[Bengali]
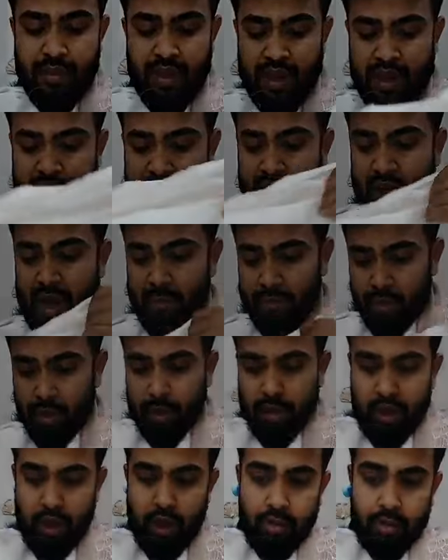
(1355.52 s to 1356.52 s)
আপনার কি দাম
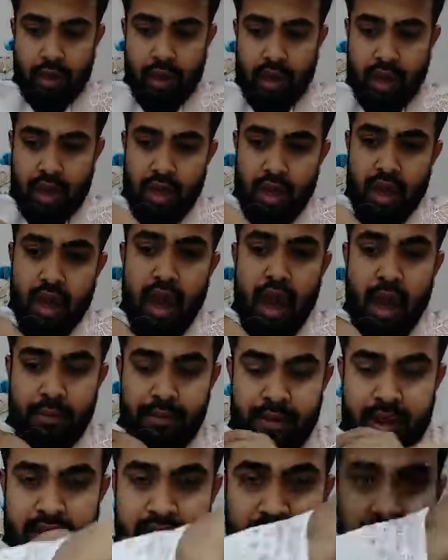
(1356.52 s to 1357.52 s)
বলতে হবে
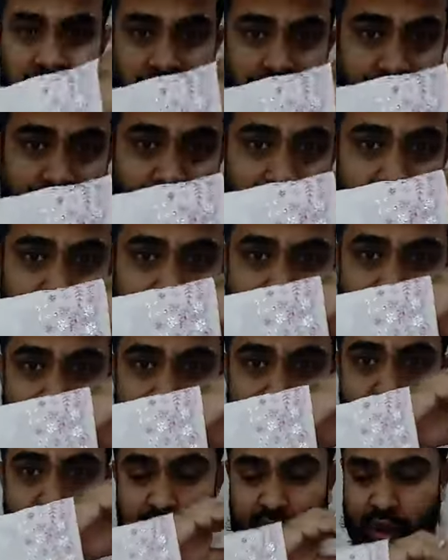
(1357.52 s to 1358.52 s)
আপনার যেটা ভালো লাগবে
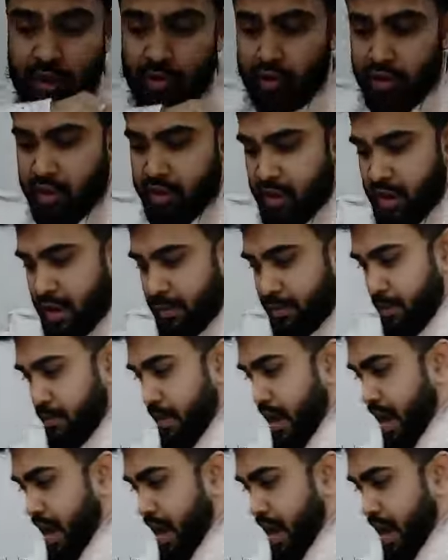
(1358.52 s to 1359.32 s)
আপনি অর্ডার করে দেন আপনি